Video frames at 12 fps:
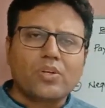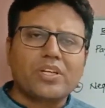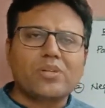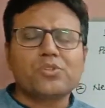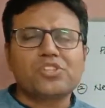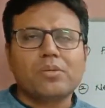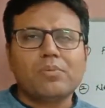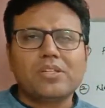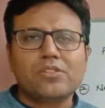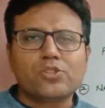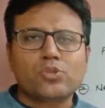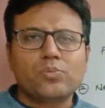ऑन
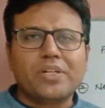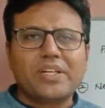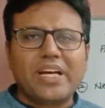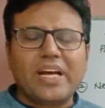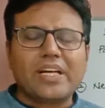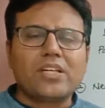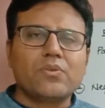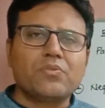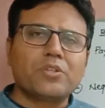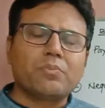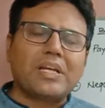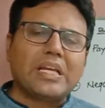नेगोशिएबल इंस्ट्रूमेंट
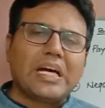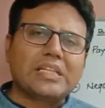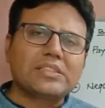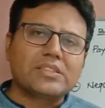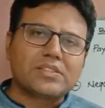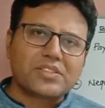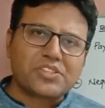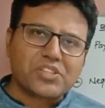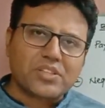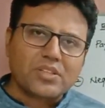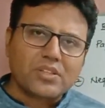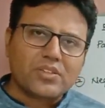एक्ट विथ माय लास्ट
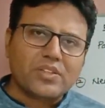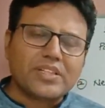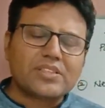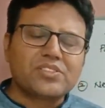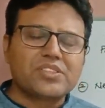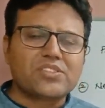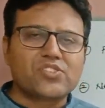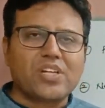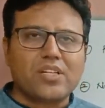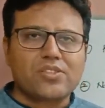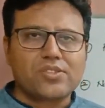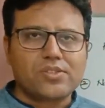डिस्कशन दैट इज डिस्चार्ज